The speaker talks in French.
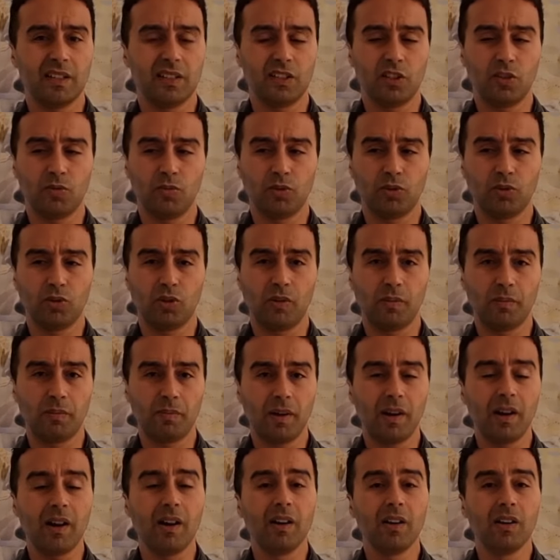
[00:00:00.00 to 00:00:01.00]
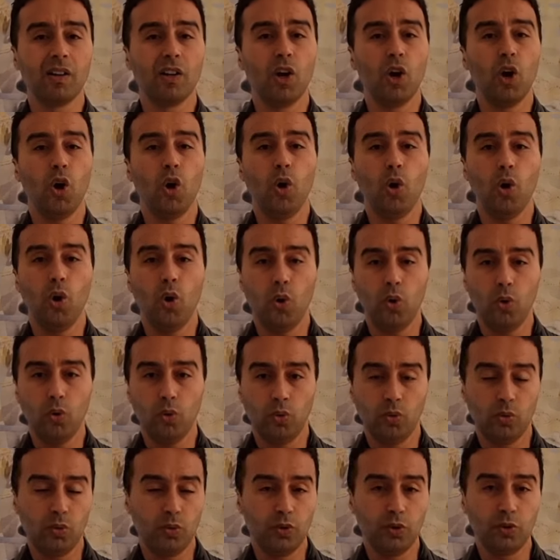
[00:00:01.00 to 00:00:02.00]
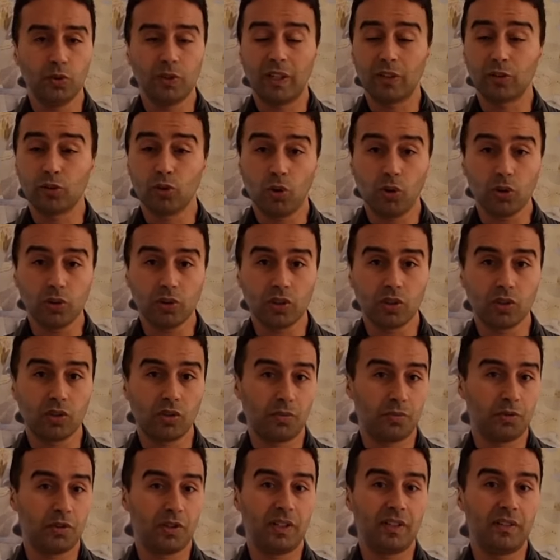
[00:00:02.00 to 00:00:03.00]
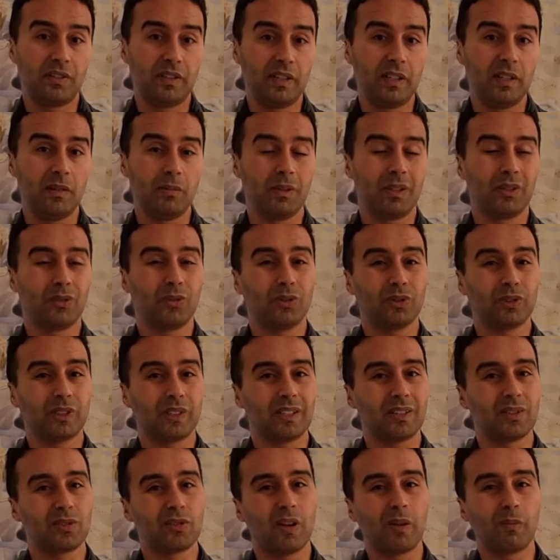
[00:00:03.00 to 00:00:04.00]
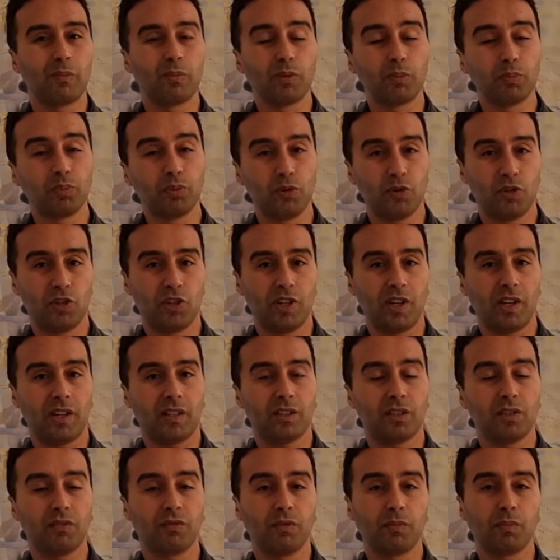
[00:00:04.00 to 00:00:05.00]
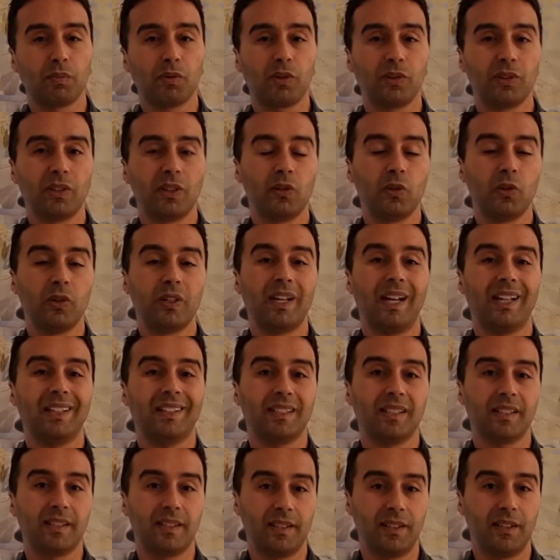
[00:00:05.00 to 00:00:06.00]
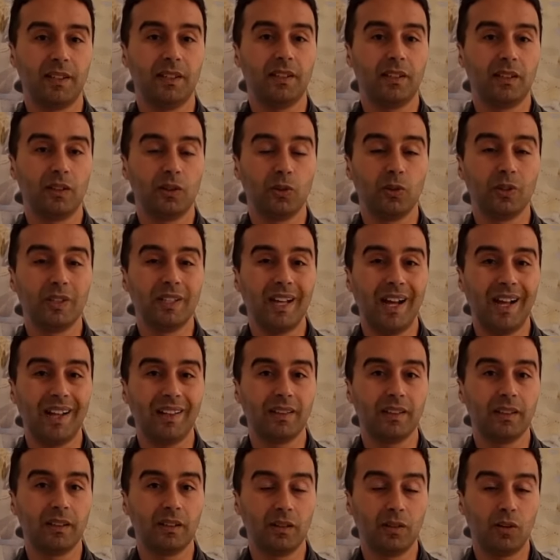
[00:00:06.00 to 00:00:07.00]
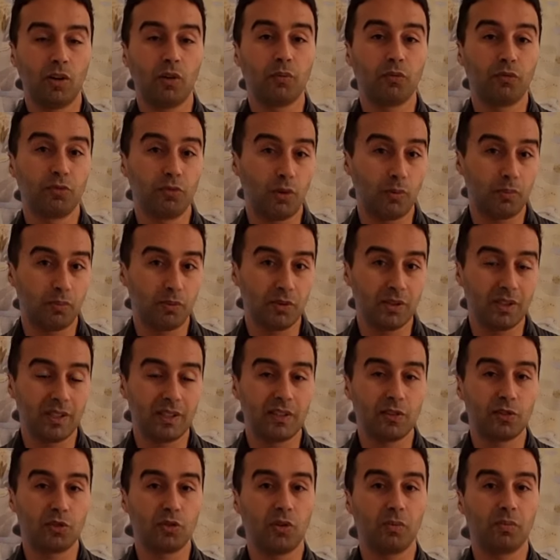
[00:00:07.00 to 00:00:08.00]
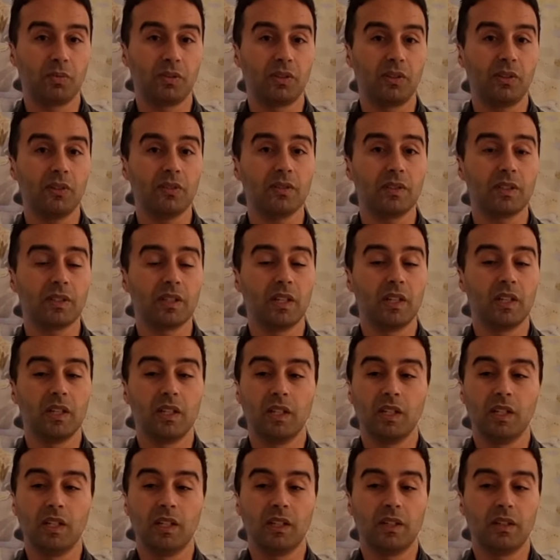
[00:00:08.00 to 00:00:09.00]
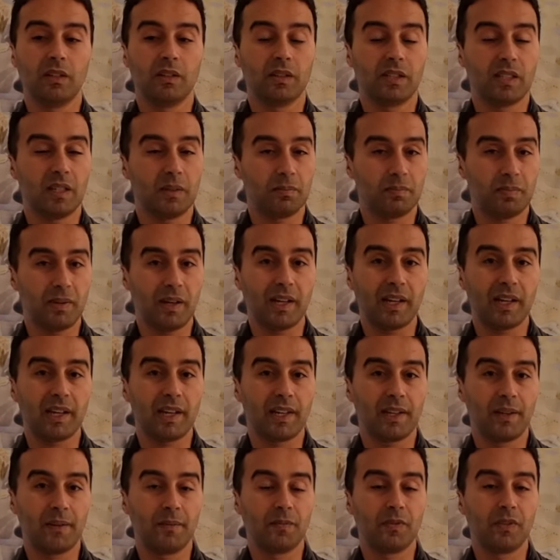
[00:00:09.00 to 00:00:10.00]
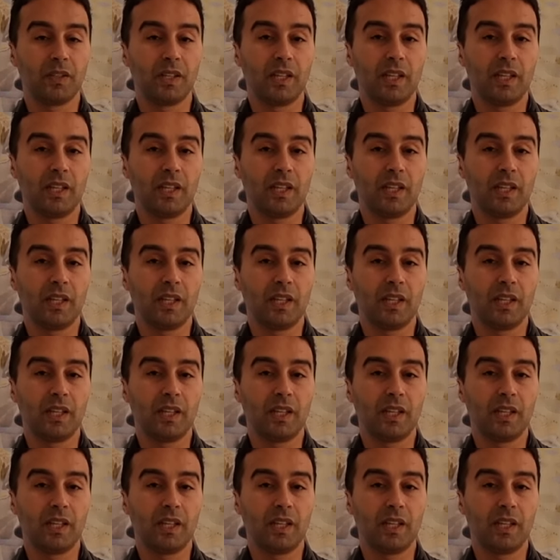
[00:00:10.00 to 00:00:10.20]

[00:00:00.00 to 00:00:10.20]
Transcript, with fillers: si je me trompe pas. Il y en a d'autres, comme je l'ai dit, mais d'autres, ils sont un peu plus chers. Si vous prenez le Galaxy, le Gal, en plus, il est sur Binance, c'est pareil.